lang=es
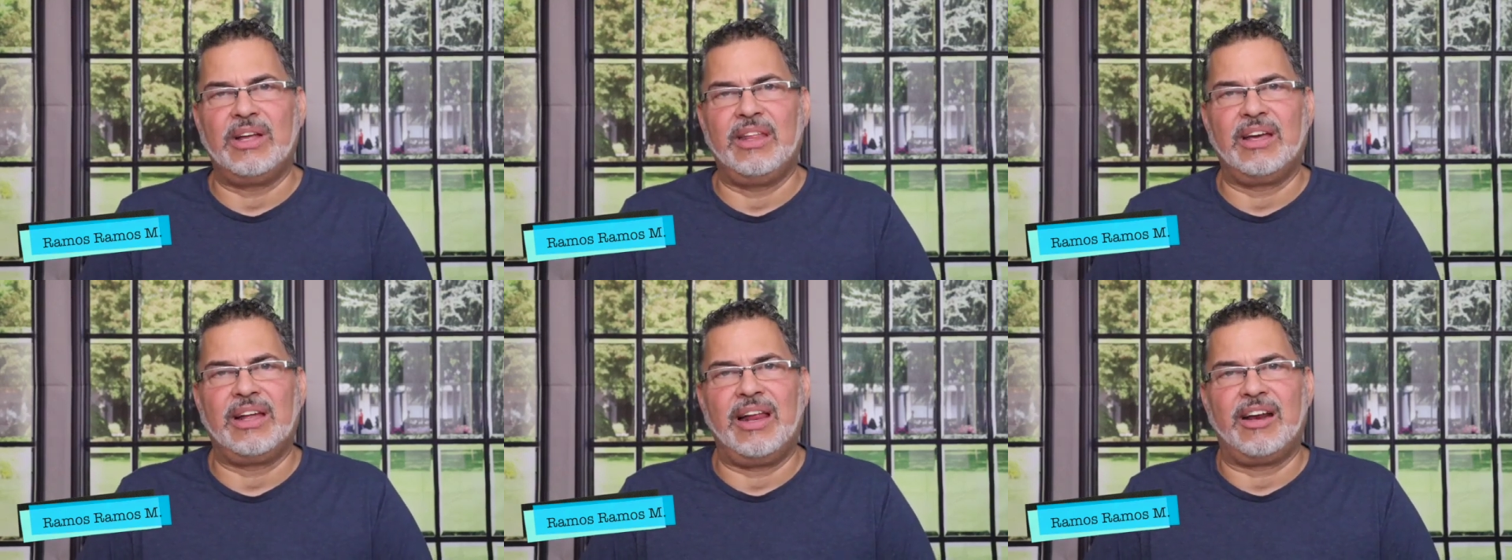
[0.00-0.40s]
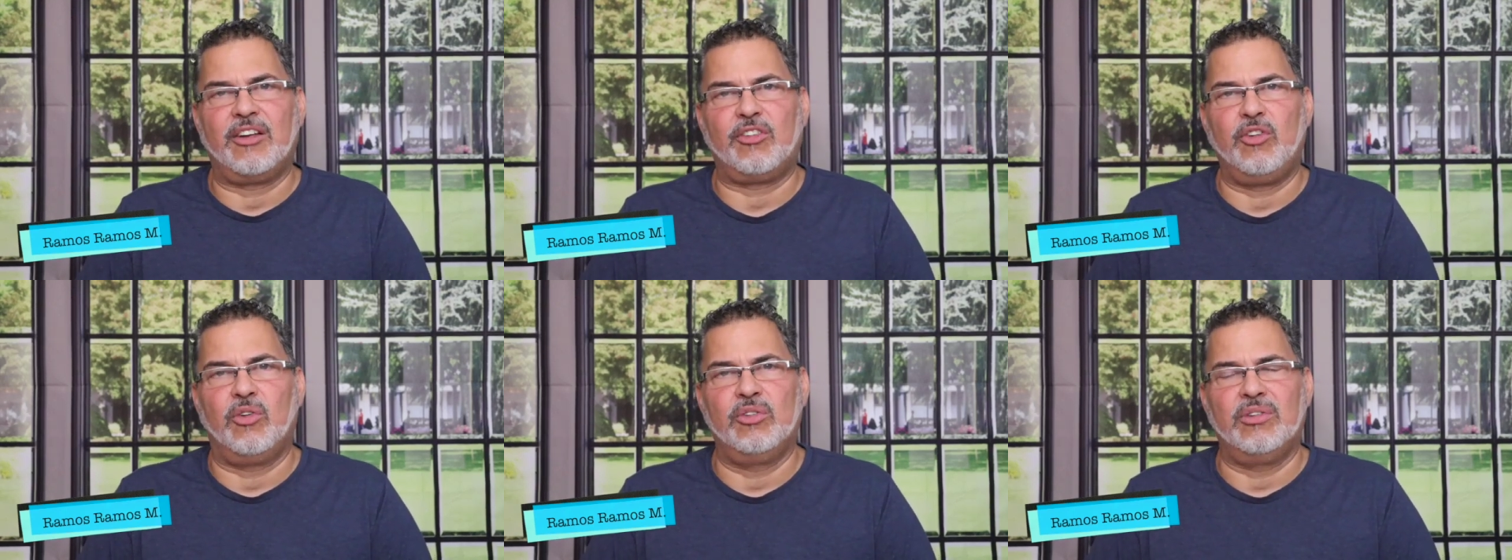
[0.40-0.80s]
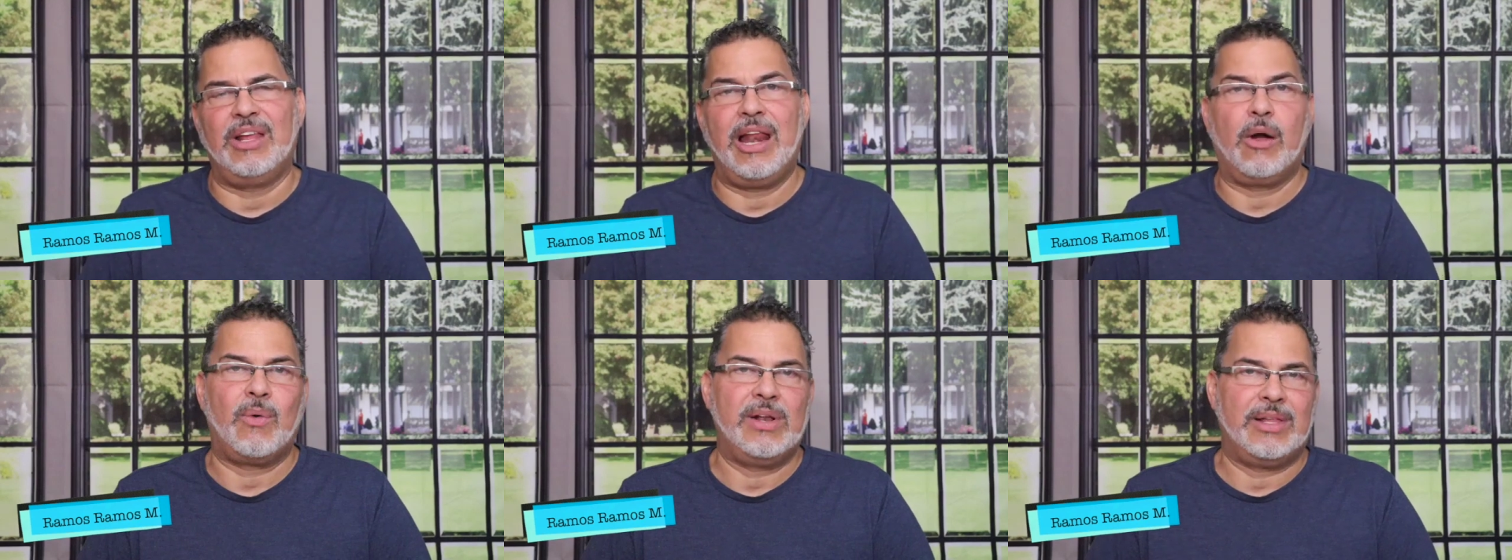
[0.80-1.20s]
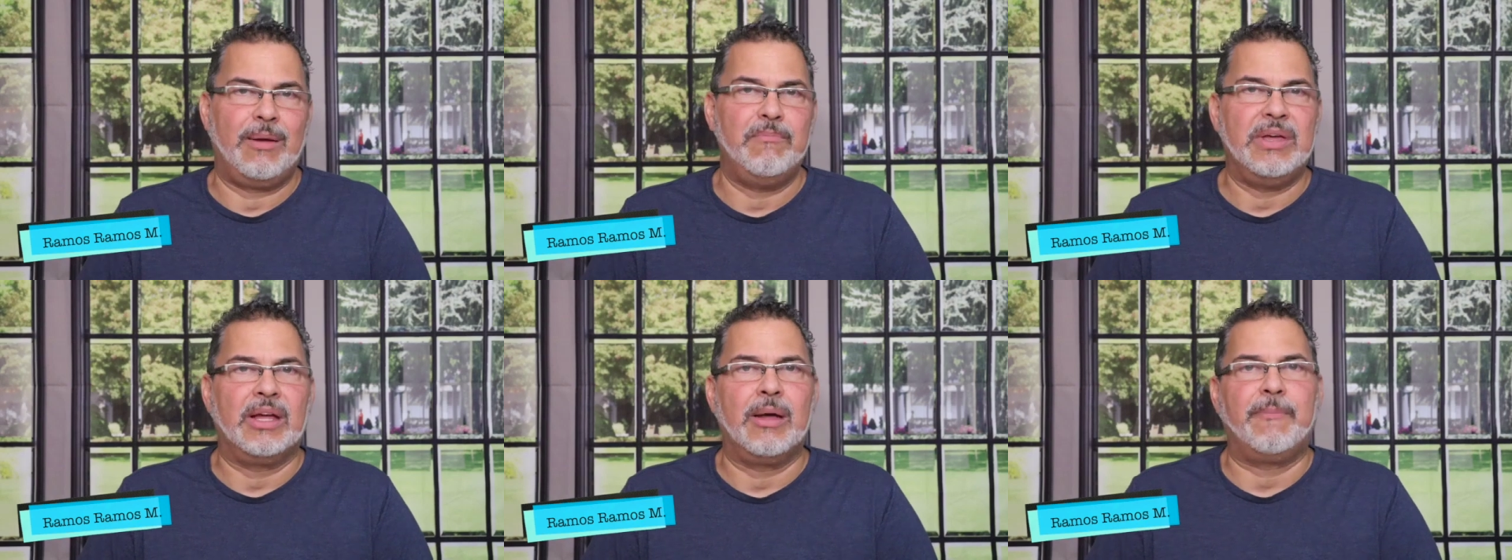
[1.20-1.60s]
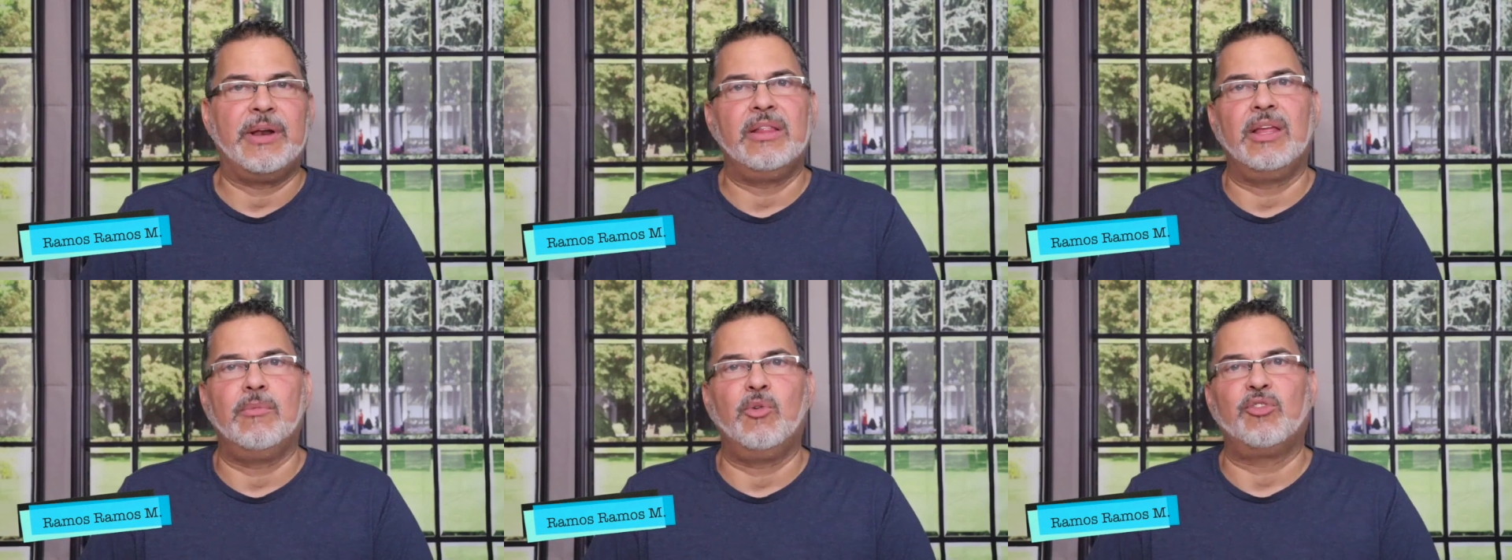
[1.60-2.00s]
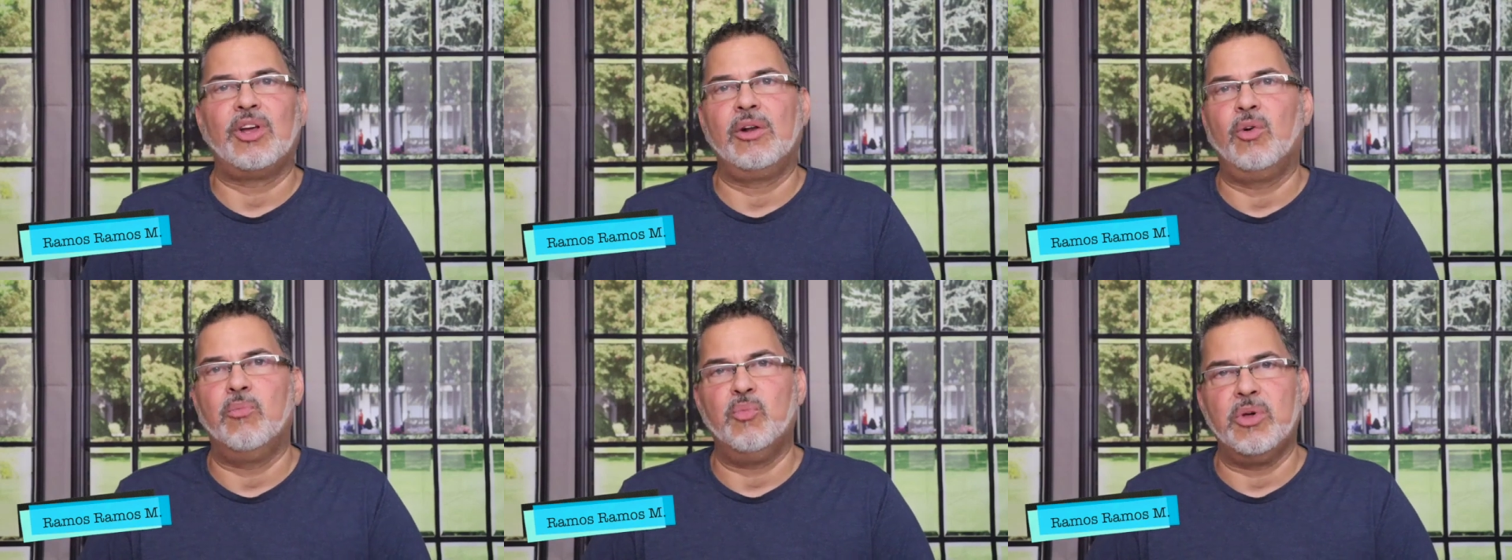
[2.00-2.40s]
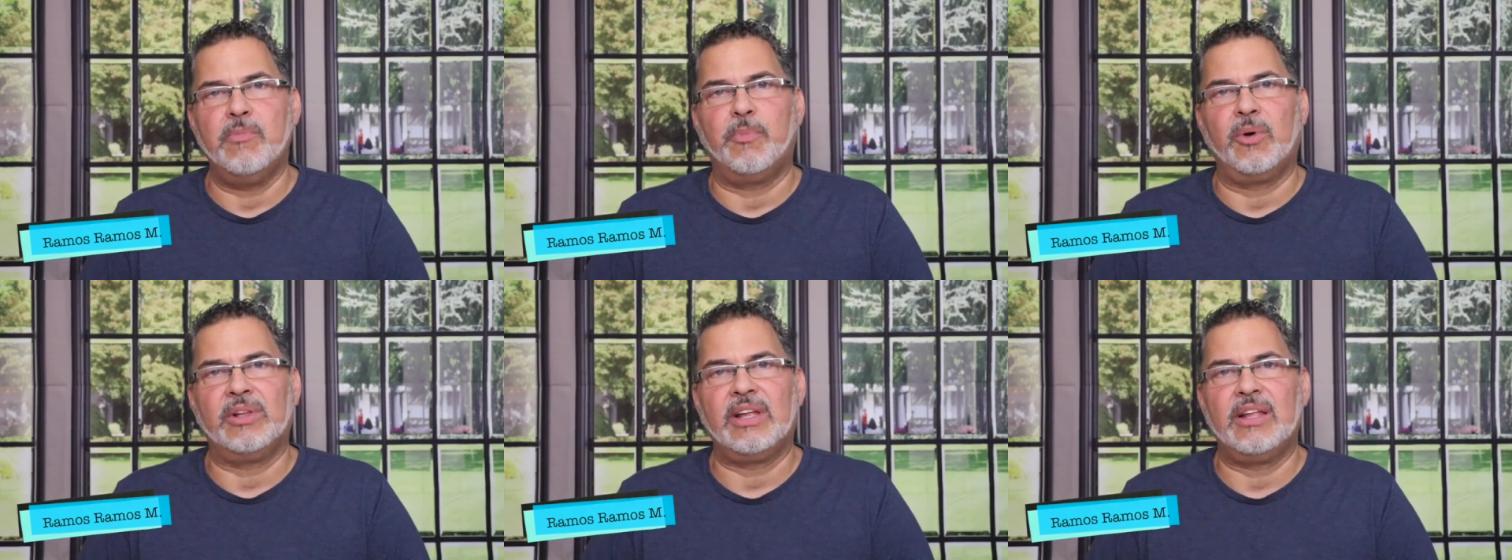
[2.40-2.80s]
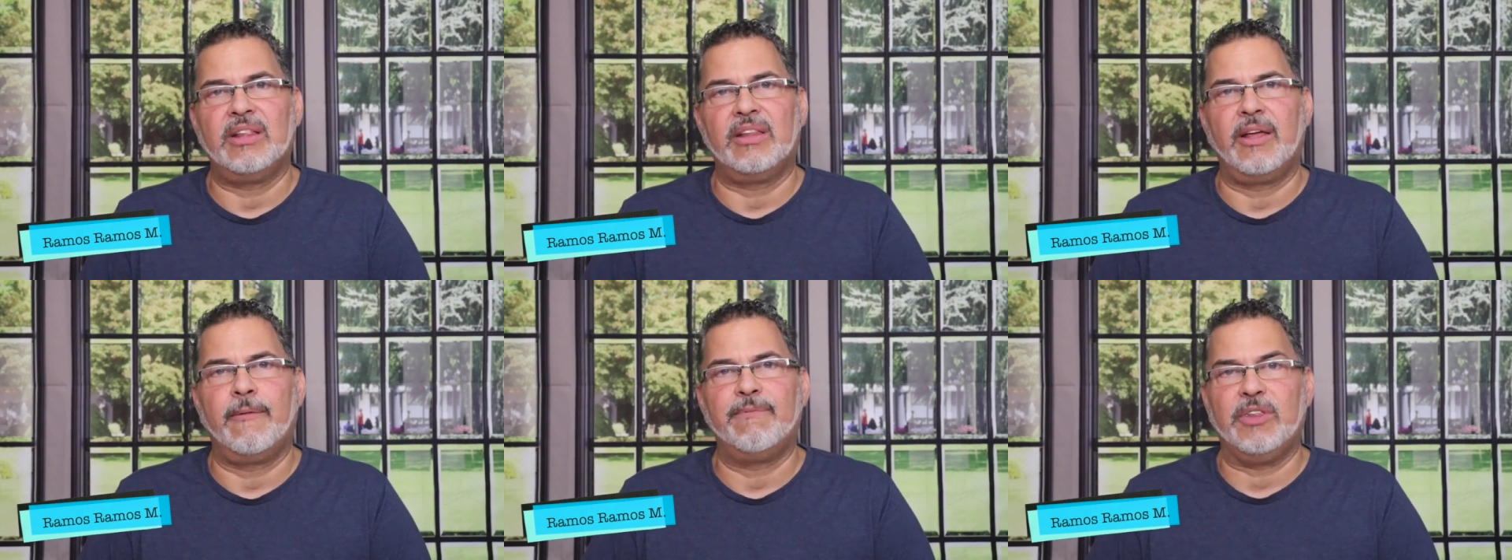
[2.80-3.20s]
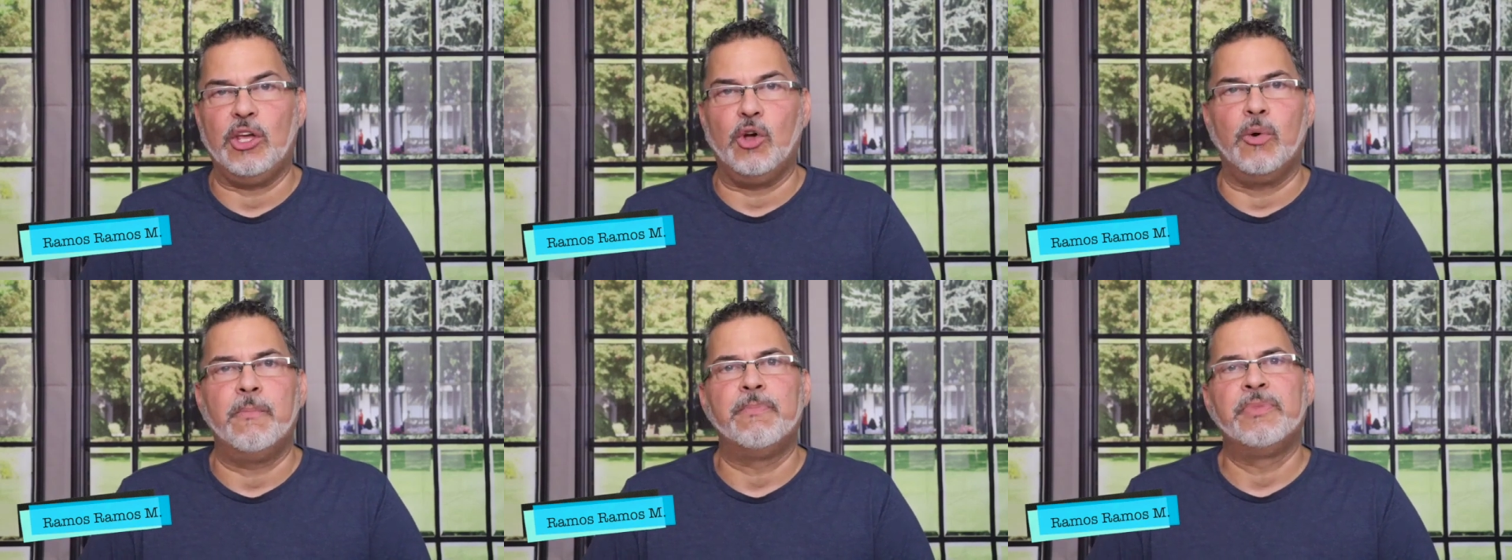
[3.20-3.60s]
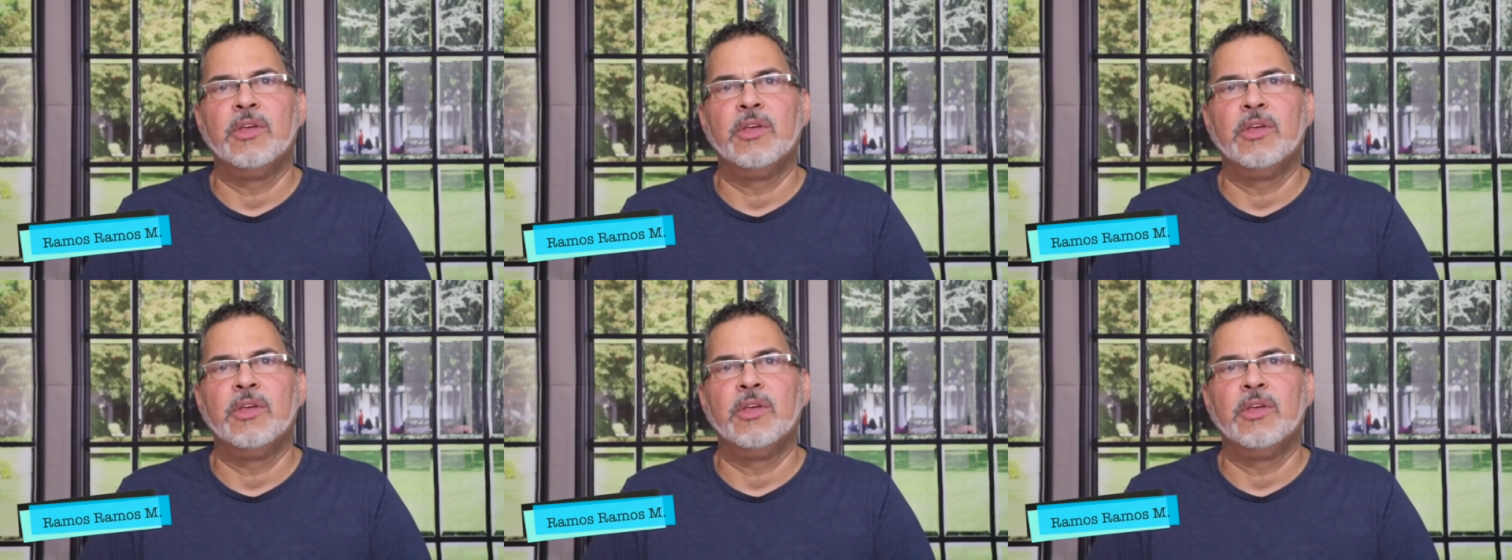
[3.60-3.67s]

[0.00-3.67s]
declaración de la cual también aprendemos algo muy importante. Dijo,